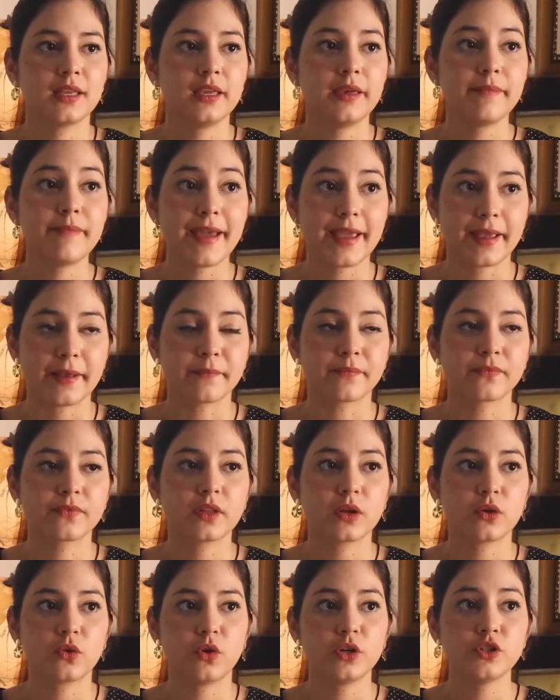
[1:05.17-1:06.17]
E bem,
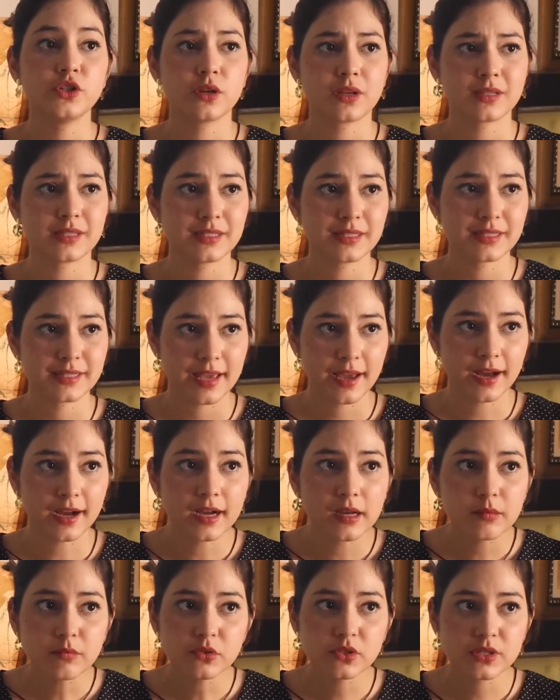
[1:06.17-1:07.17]
hoje nós
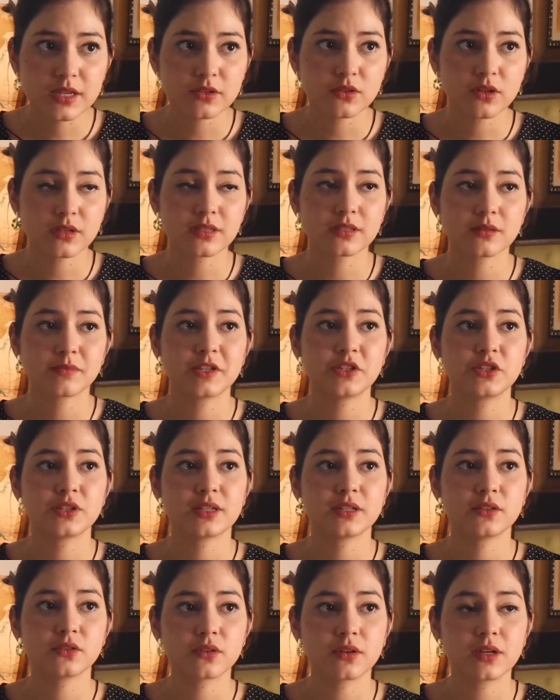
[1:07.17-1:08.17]
encerramos as nossas
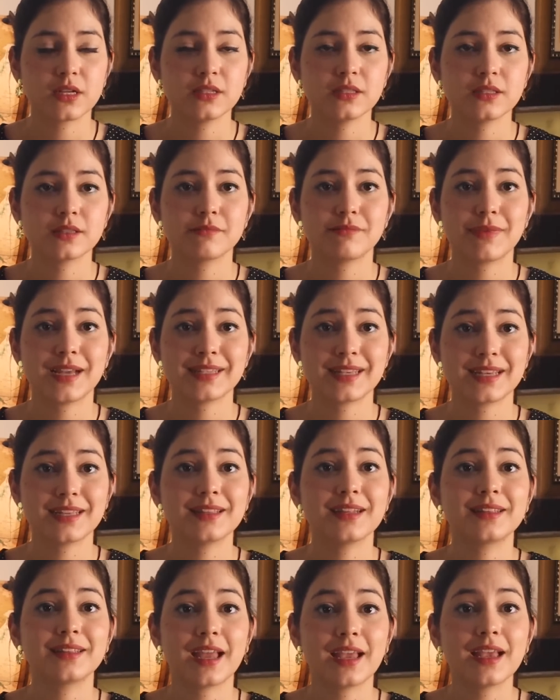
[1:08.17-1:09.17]
meditações, mas
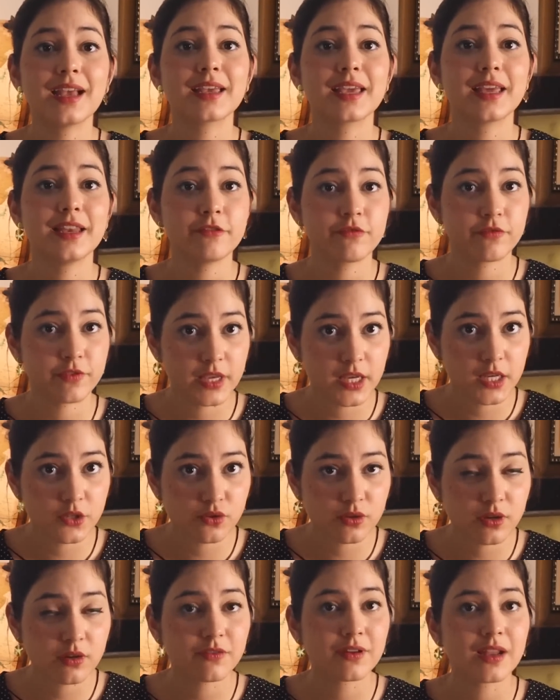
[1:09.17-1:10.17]
ainda tem aquele
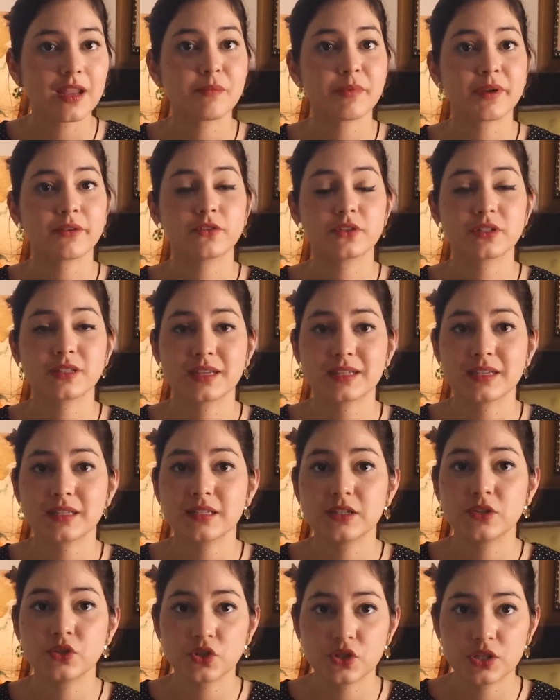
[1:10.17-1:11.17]
vídeo que eu falei para vocês
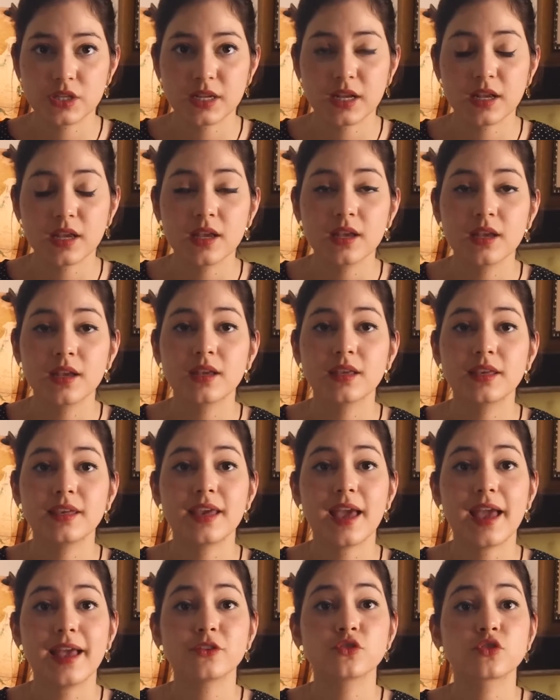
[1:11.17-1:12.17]
assistirem,
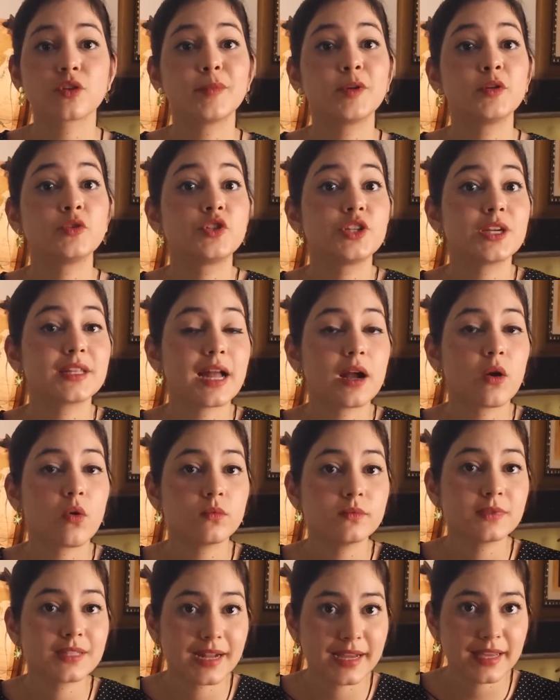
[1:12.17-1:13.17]
que é sobre o dia da
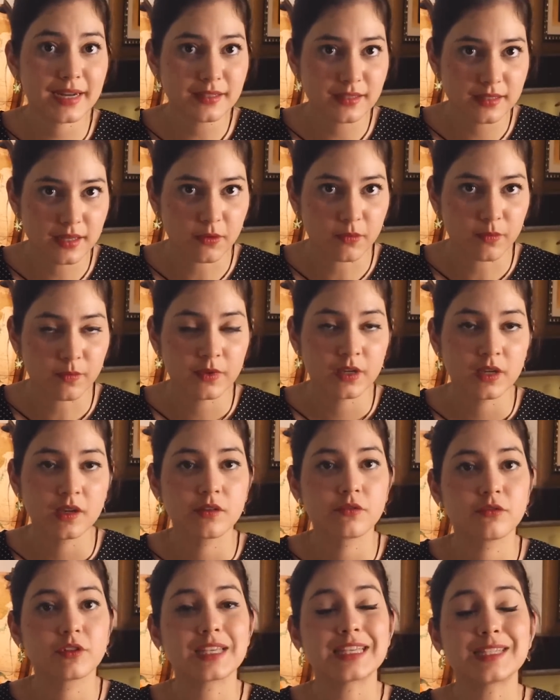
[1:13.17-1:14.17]
consagração.
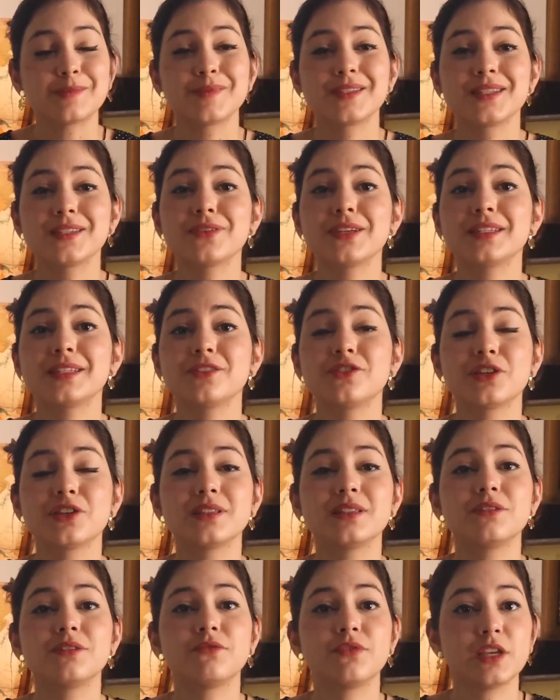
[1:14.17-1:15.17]
Vocês precisam assistir
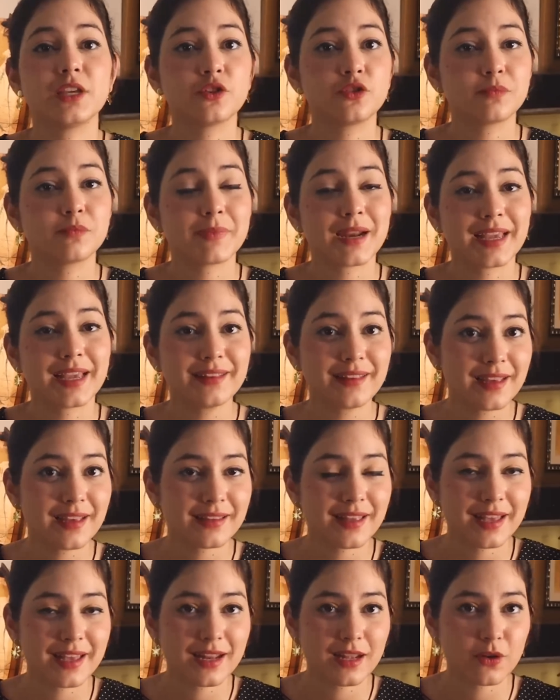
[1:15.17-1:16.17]
esse vídeo para
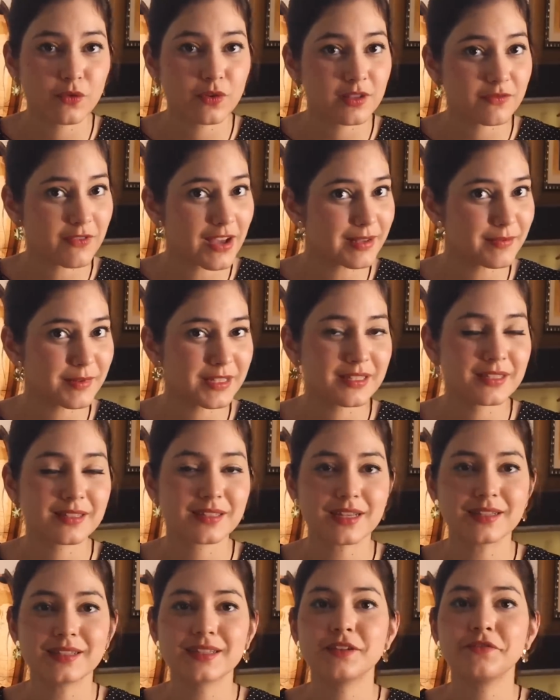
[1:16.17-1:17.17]
entenderem o que vai
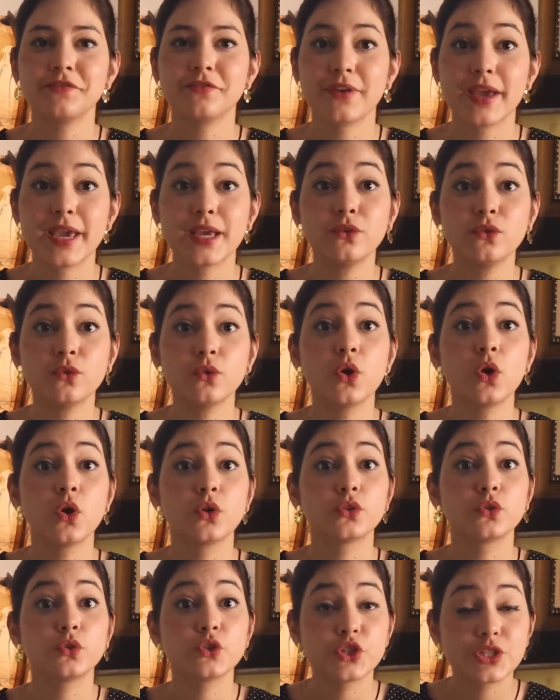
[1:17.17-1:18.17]
precisar ser feito
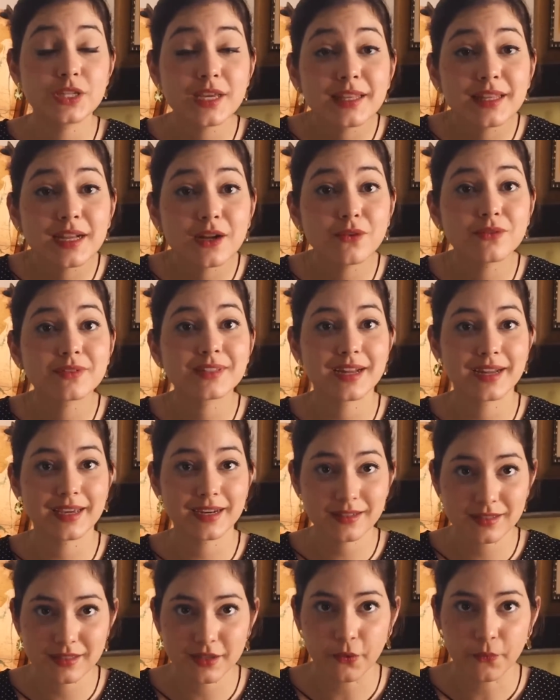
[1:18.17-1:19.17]
no dia da
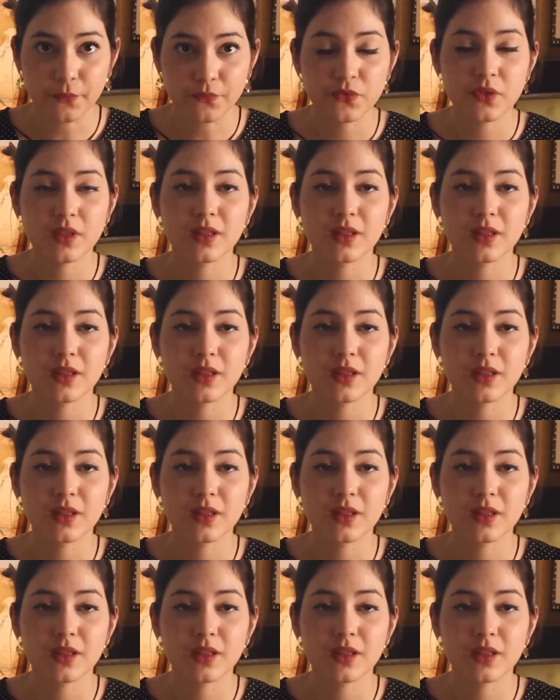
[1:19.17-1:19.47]
consagração,